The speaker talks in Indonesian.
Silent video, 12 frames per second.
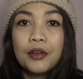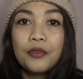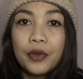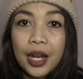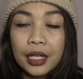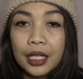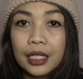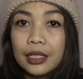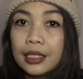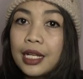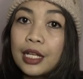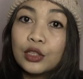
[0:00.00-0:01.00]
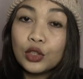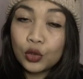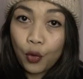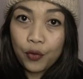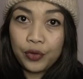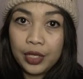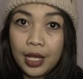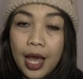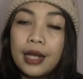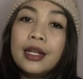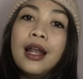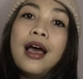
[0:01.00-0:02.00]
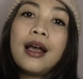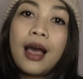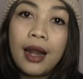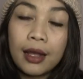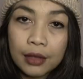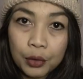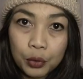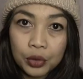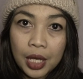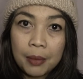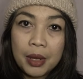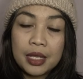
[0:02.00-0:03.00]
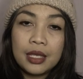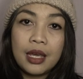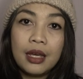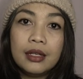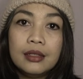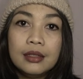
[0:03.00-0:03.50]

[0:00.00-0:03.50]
Frederick dan Sophie adalah karakter utamanya.